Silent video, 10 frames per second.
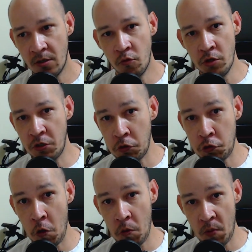O único
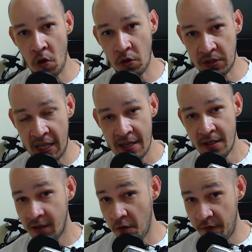jogo bom que eu tenho,
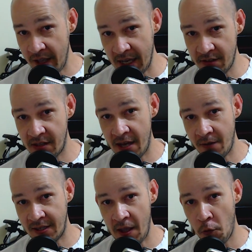que eu vi que eles deram
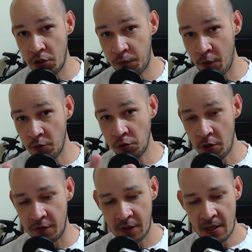até hoje foram
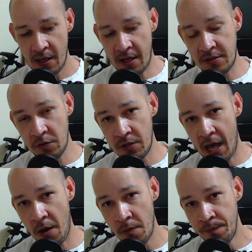dois: Until
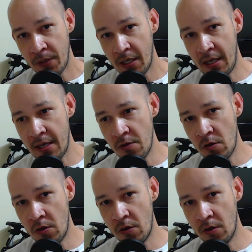Dawn e
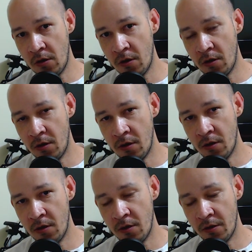
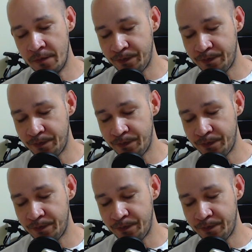o